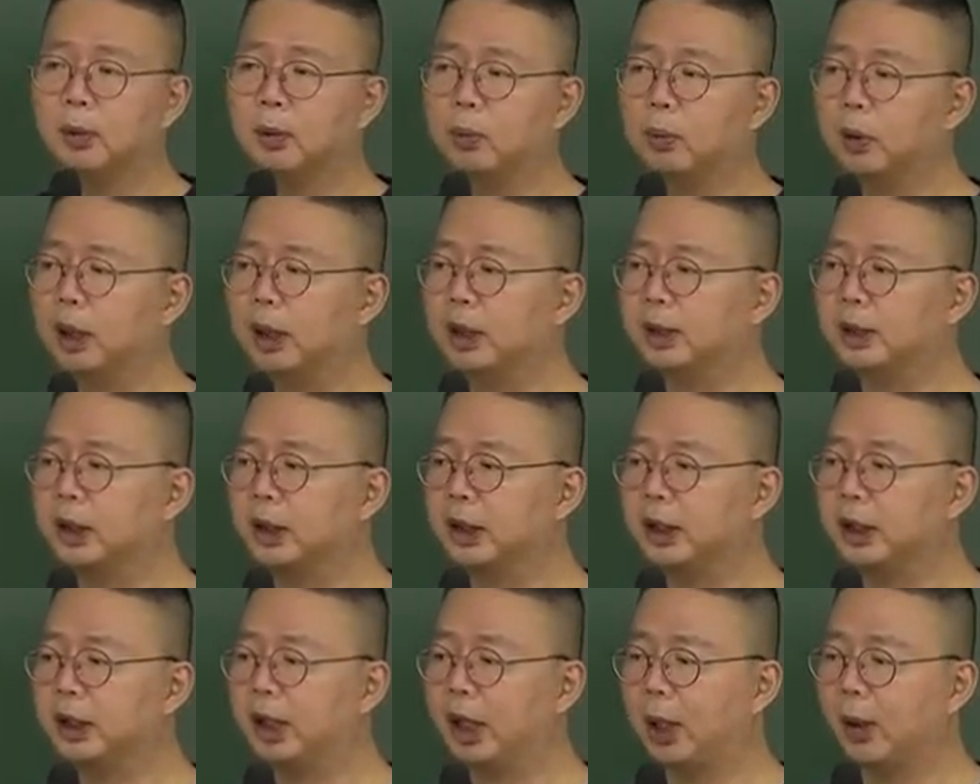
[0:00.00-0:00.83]
본안
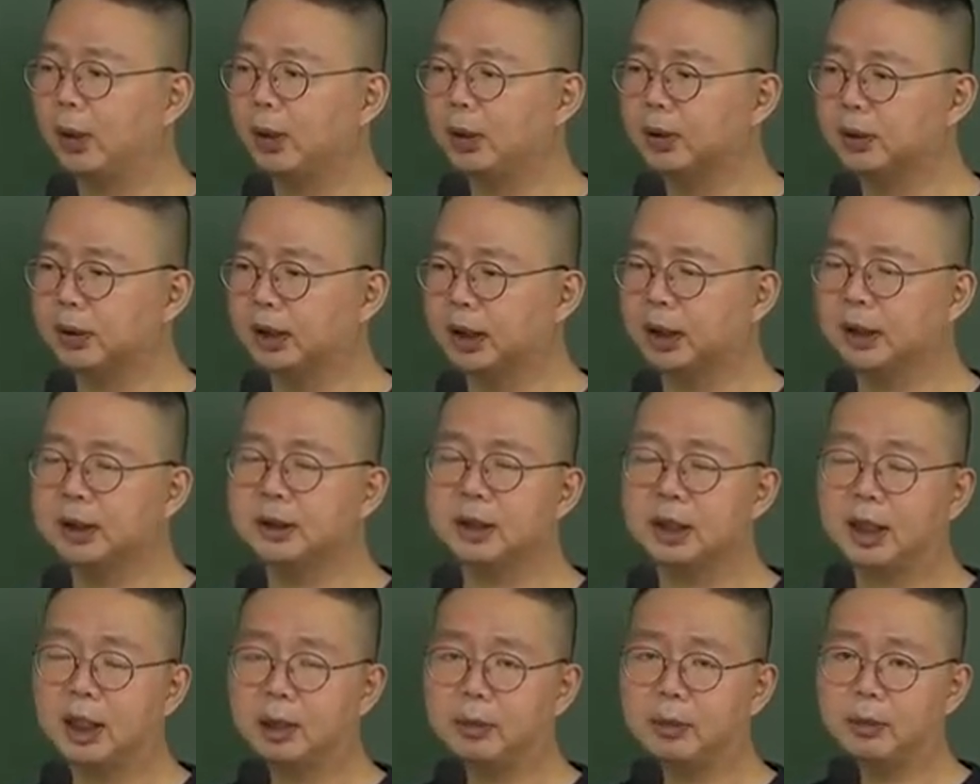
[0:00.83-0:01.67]
재결이 나오기 전에 그
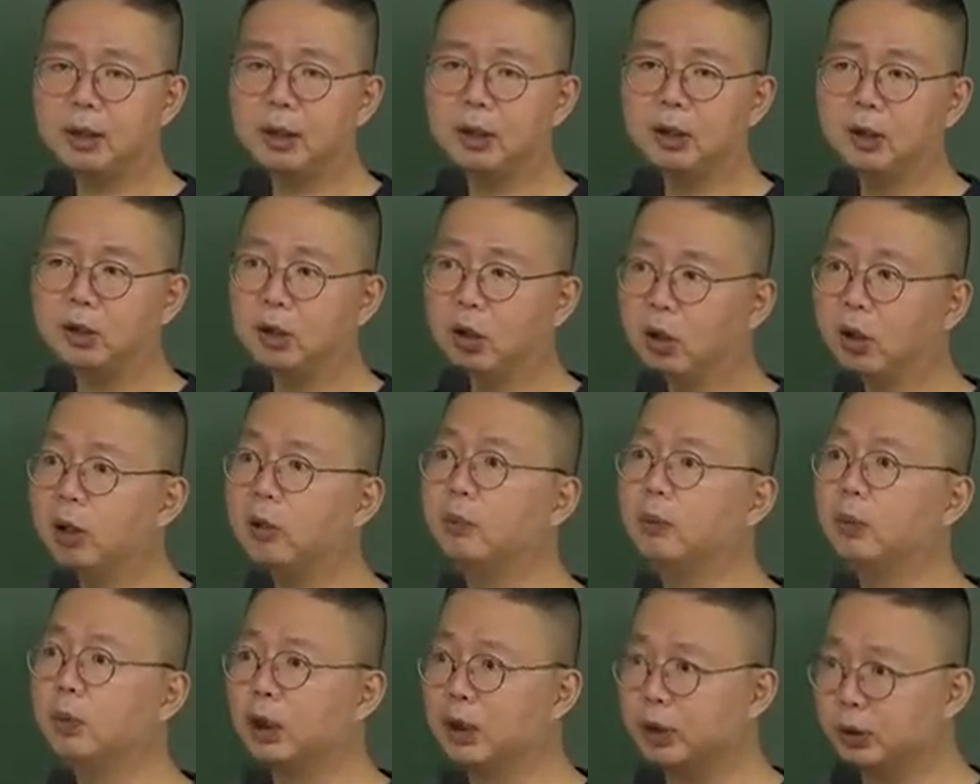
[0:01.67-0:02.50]
사람이
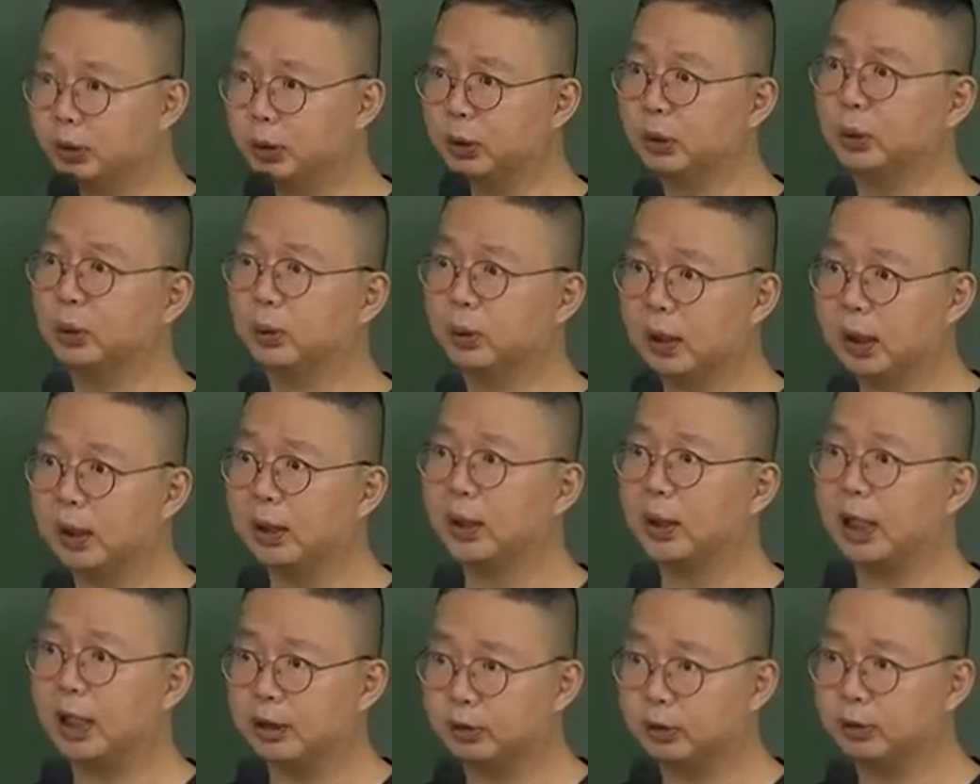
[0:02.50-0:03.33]
영업도 할 수 있고
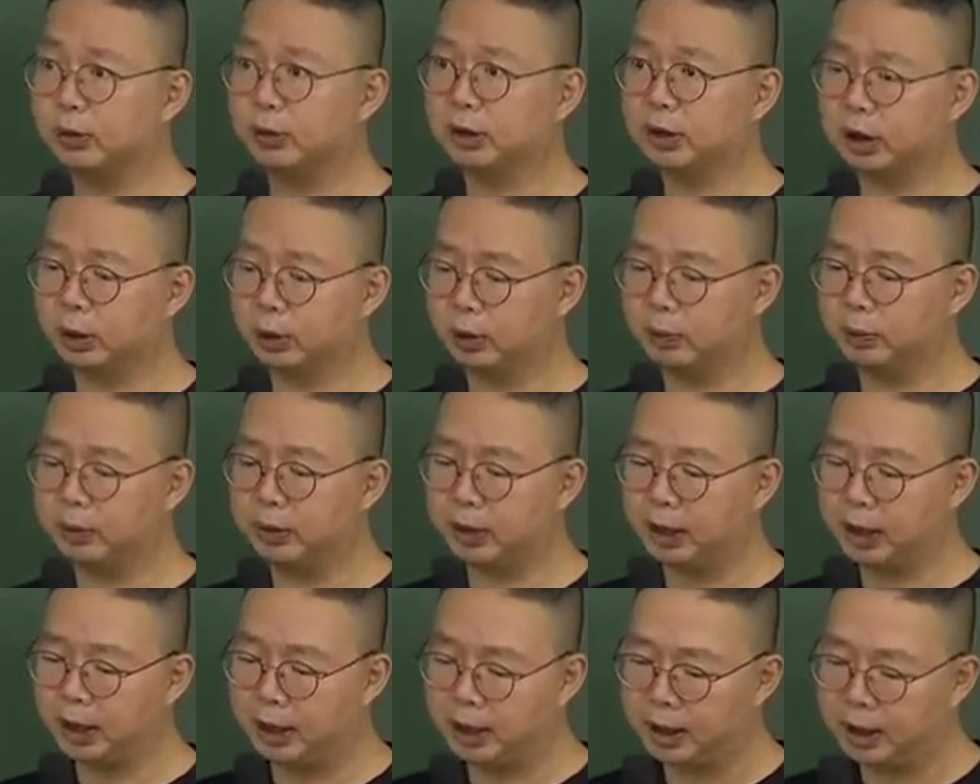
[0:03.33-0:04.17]
하도 해주는
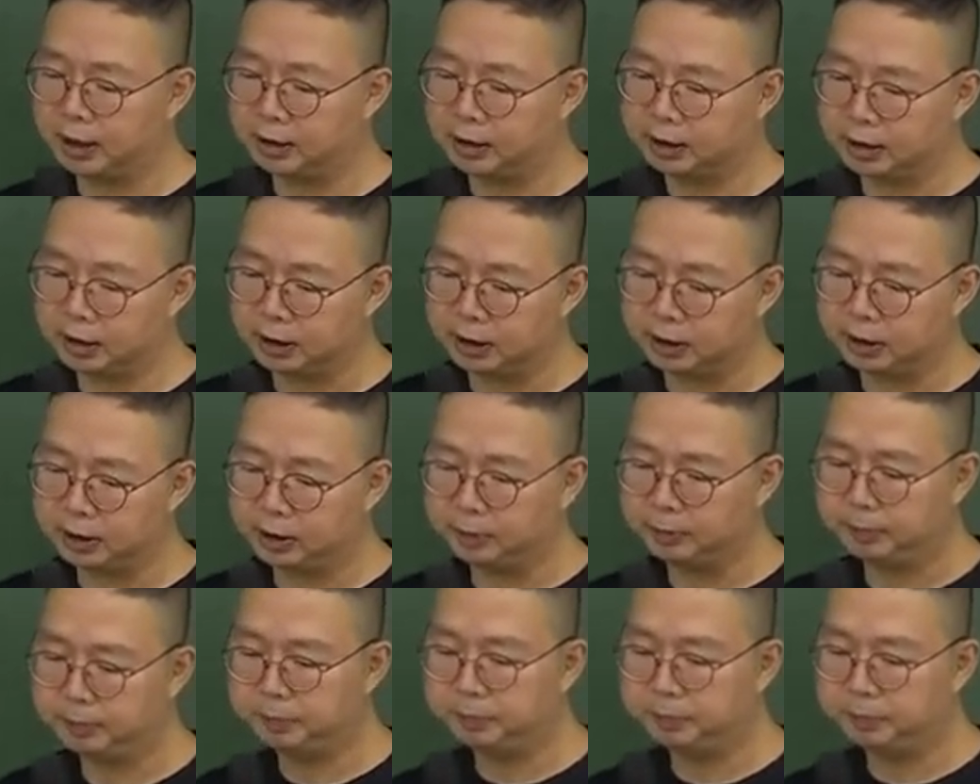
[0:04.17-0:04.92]
제도입니다. 아시겠죠?